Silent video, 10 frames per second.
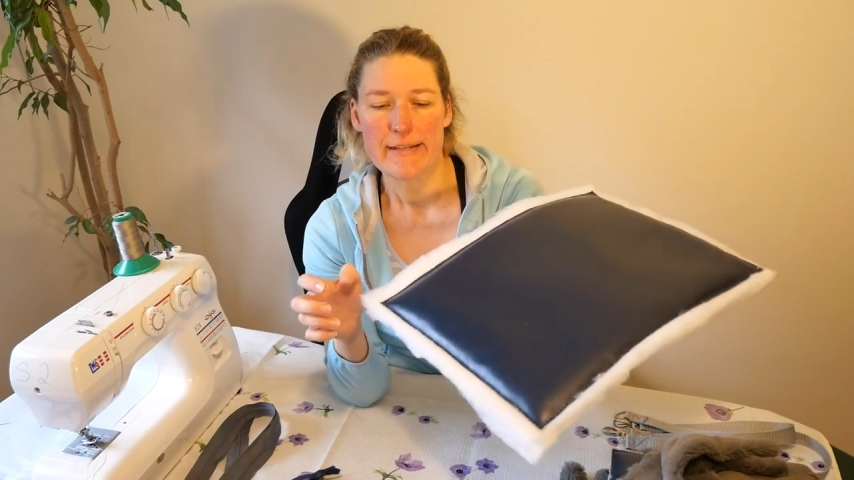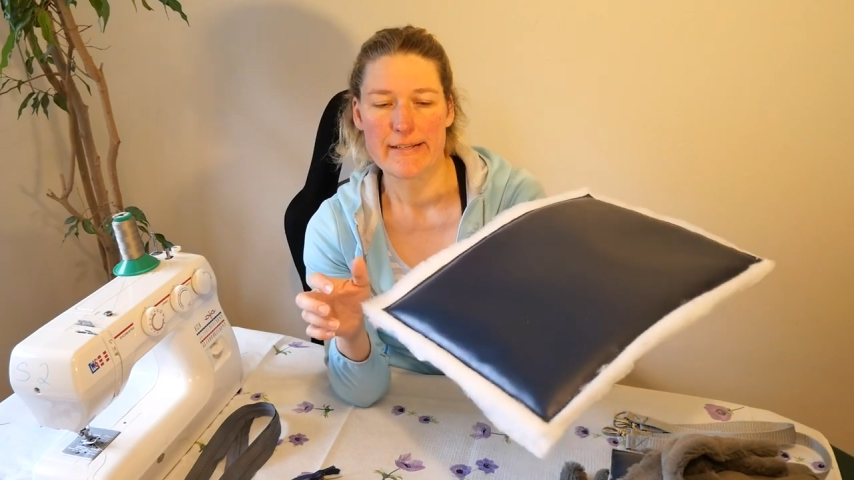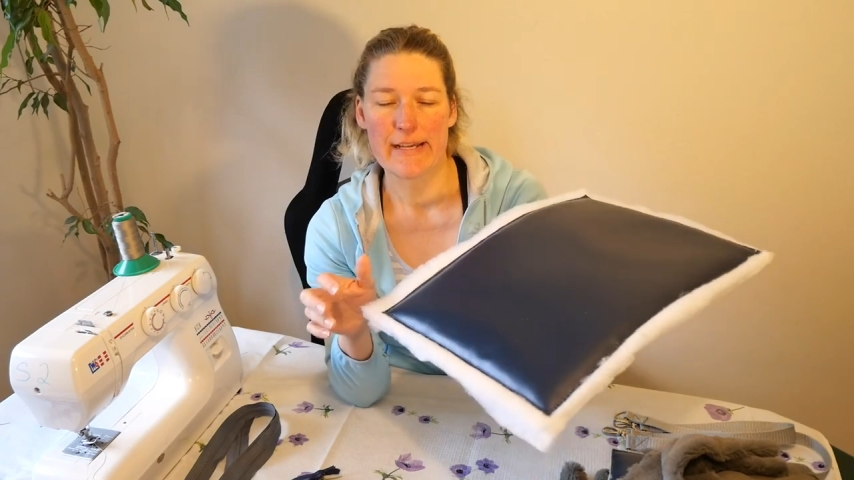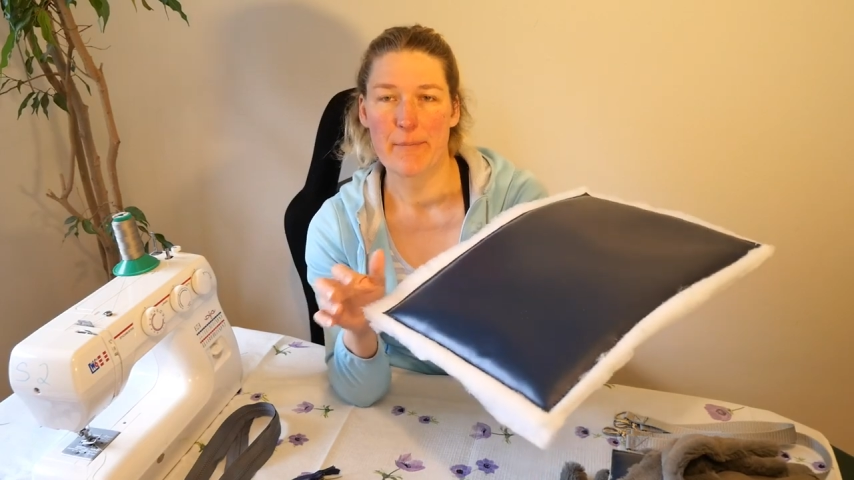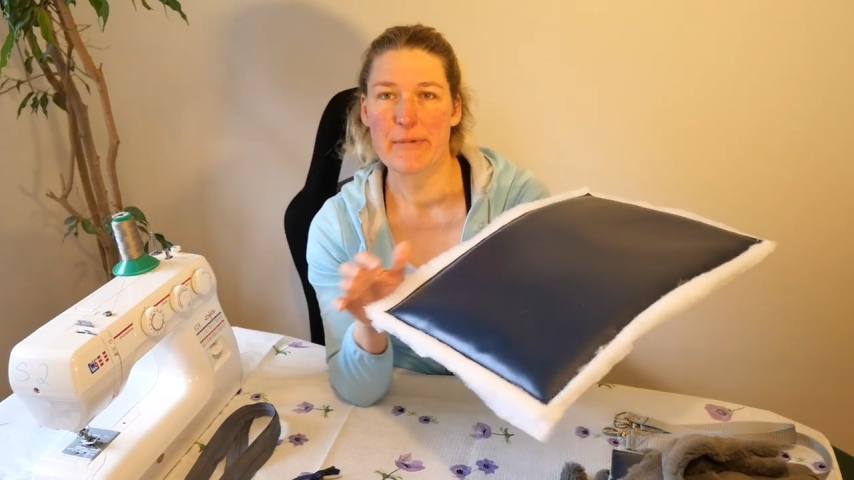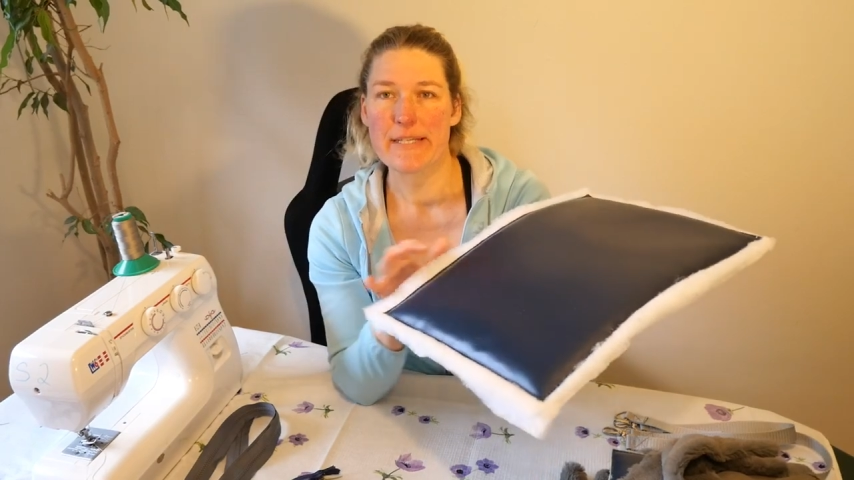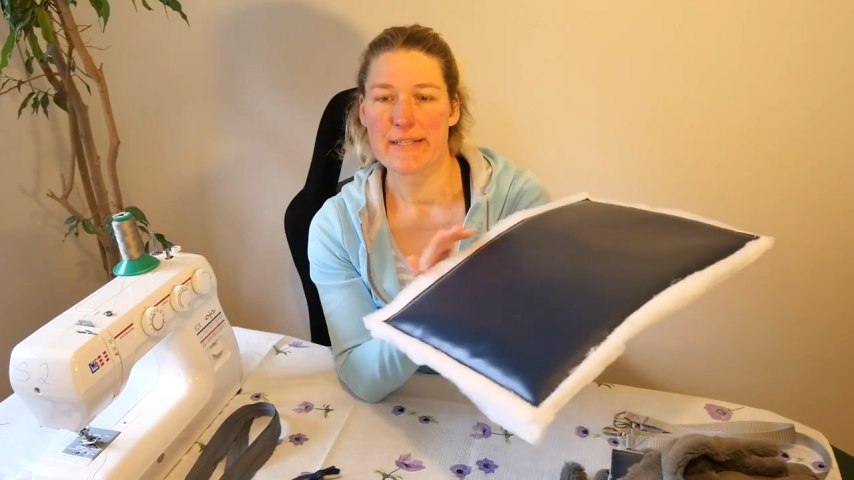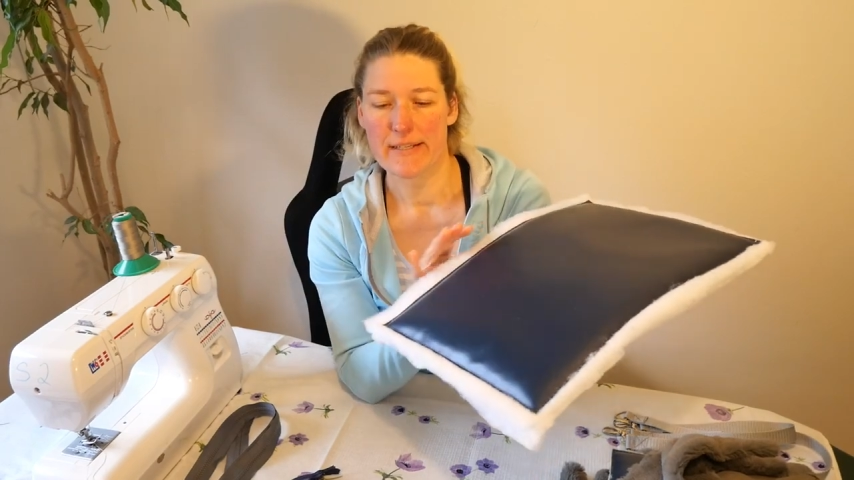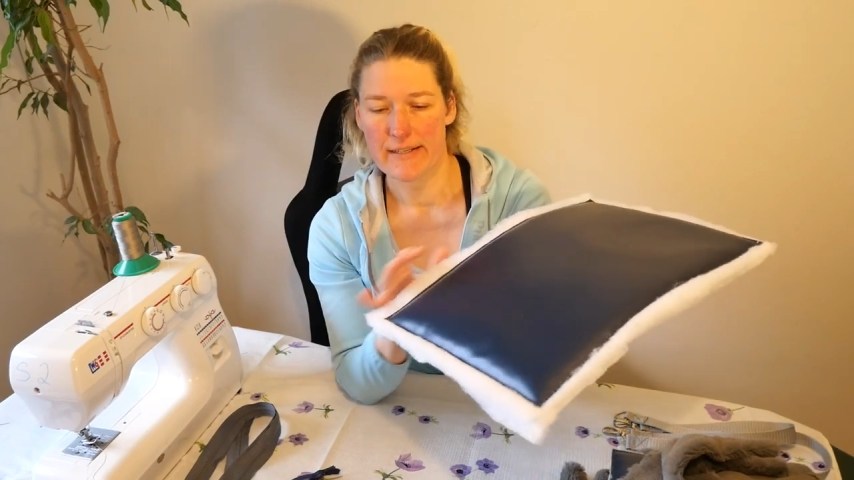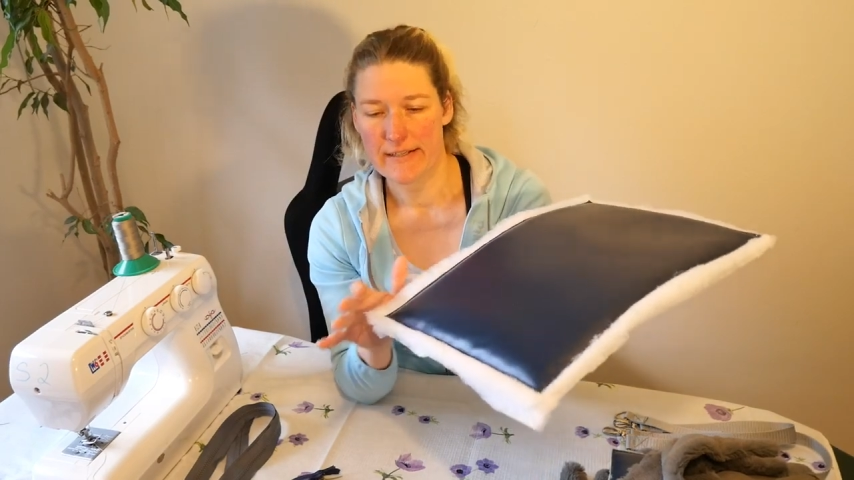
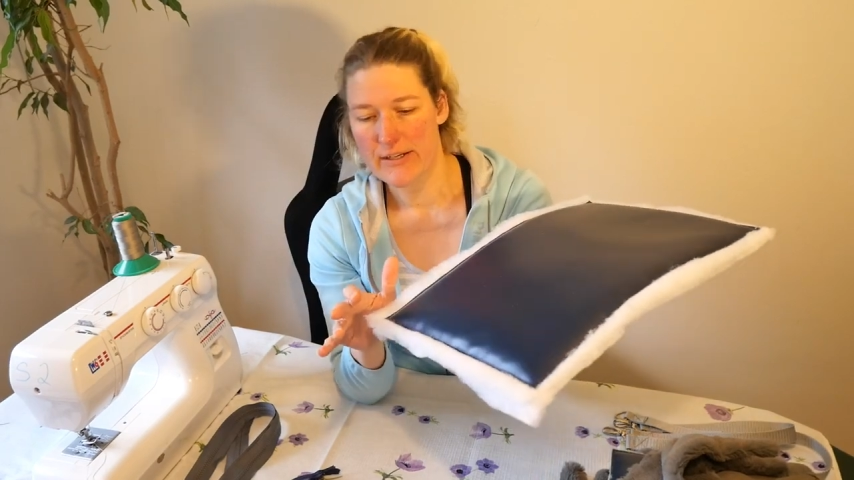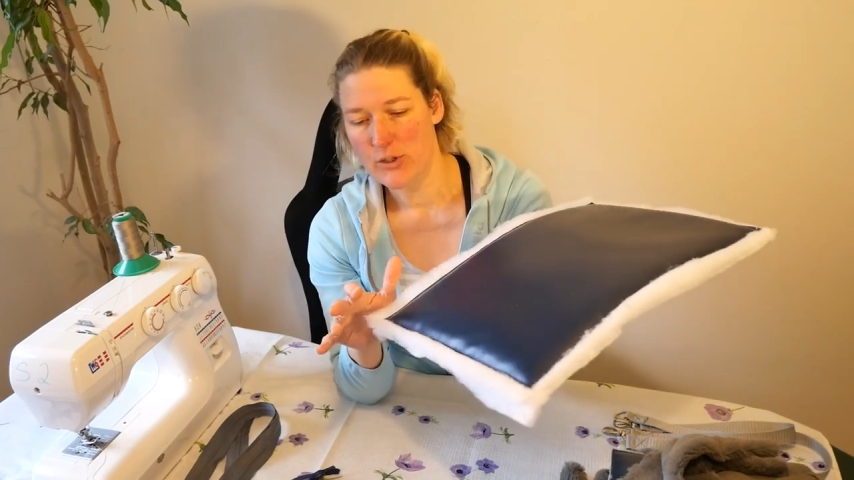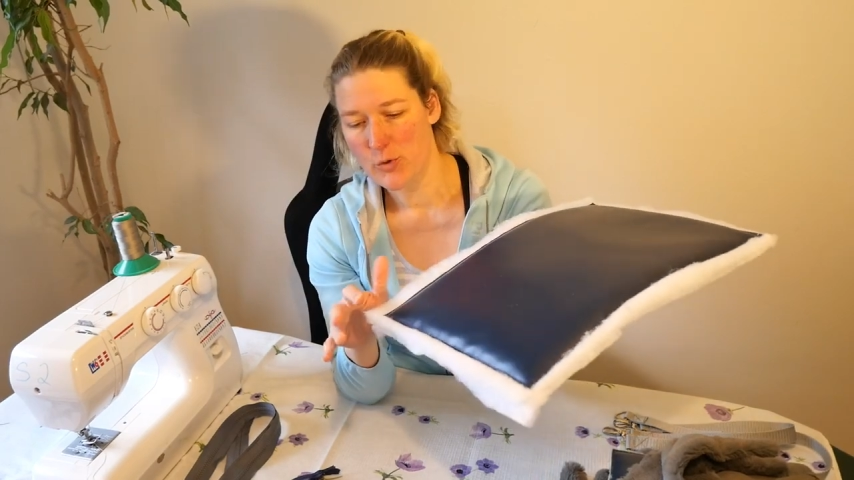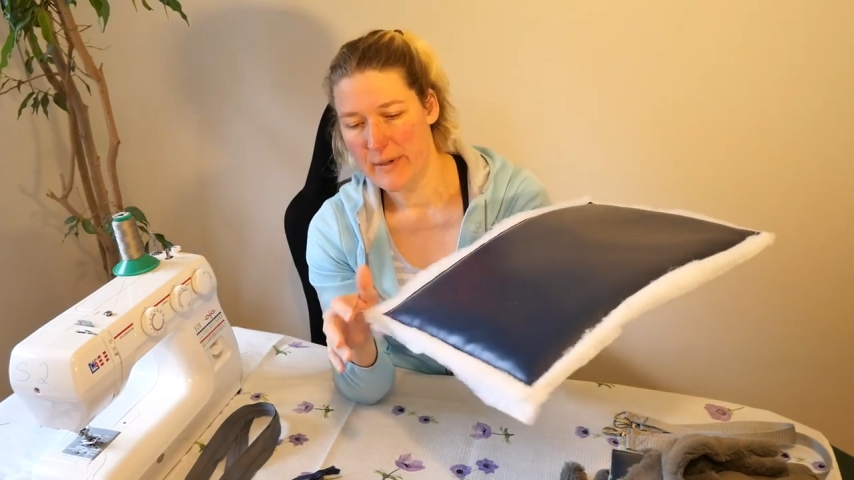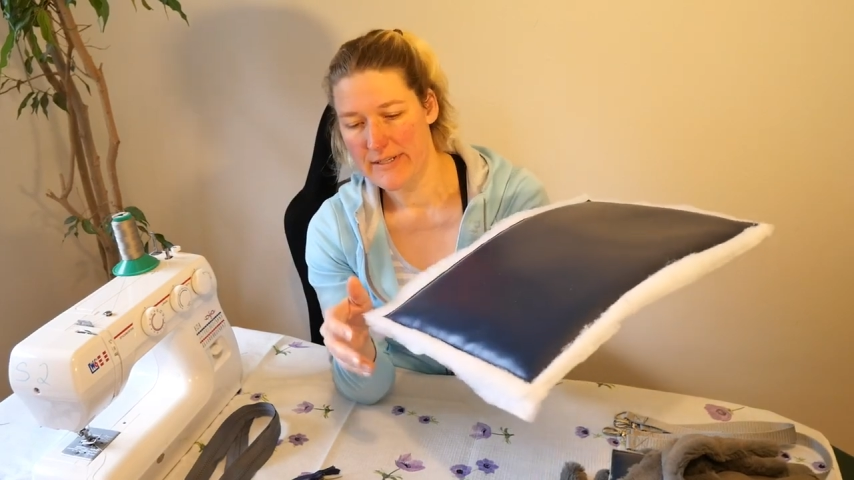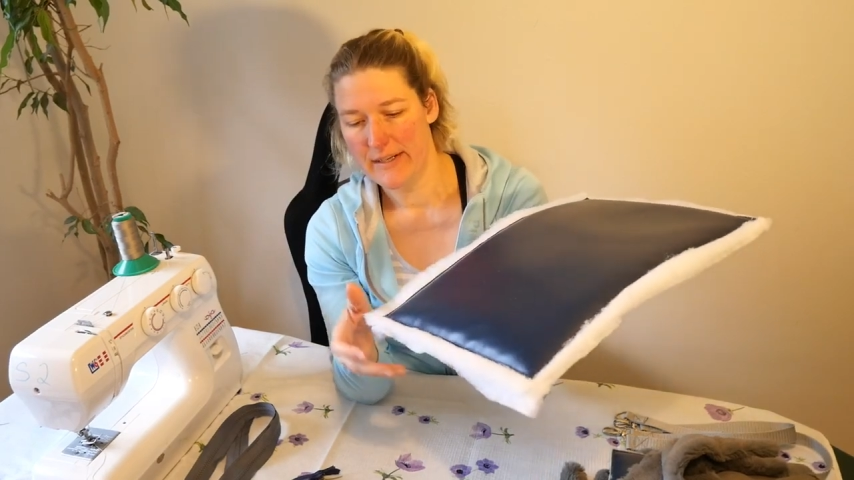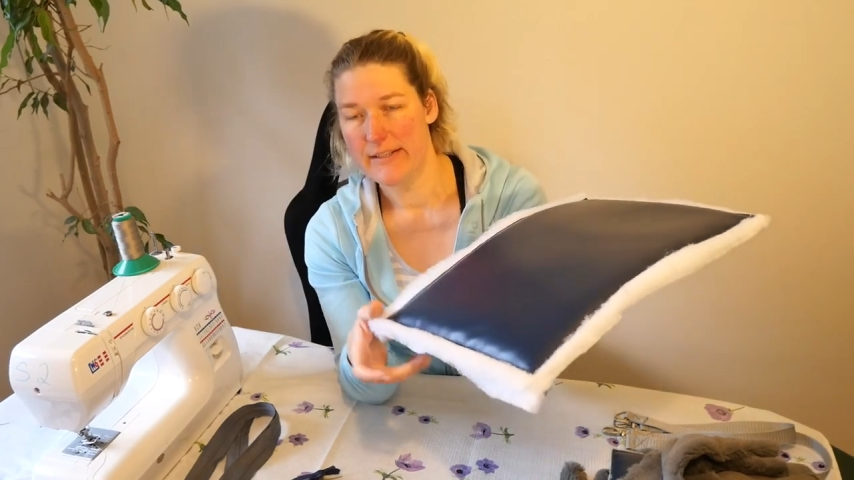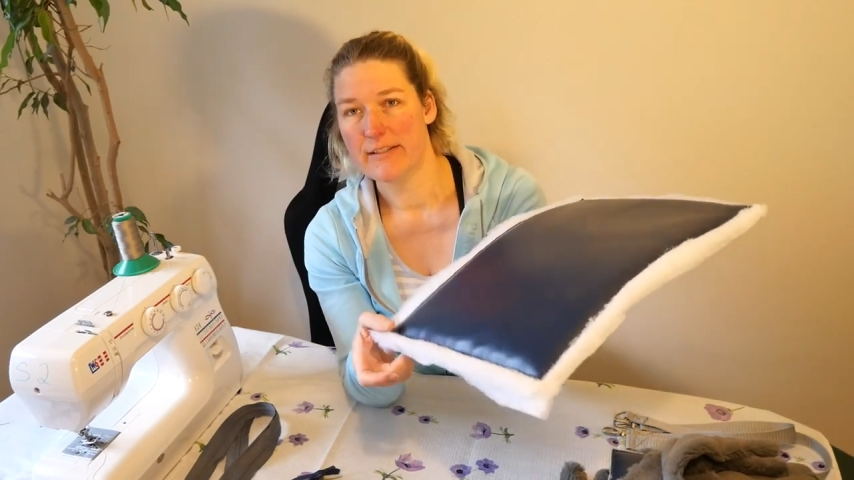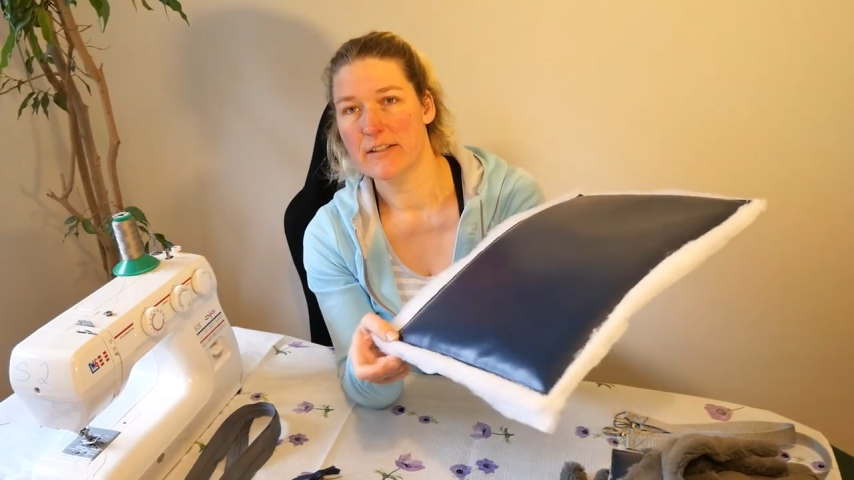damit ihr später nicht